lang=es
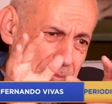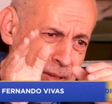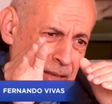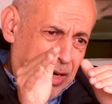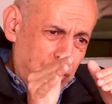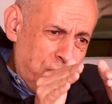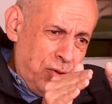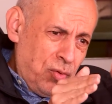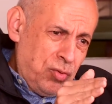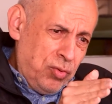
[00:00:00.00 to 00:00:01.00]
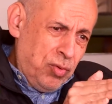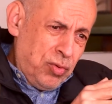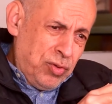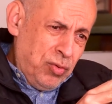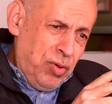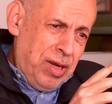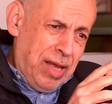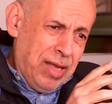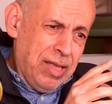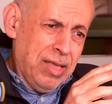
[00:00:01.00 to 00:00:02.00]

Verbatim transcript: viene reduciendo, reduciendo, reduciendo y la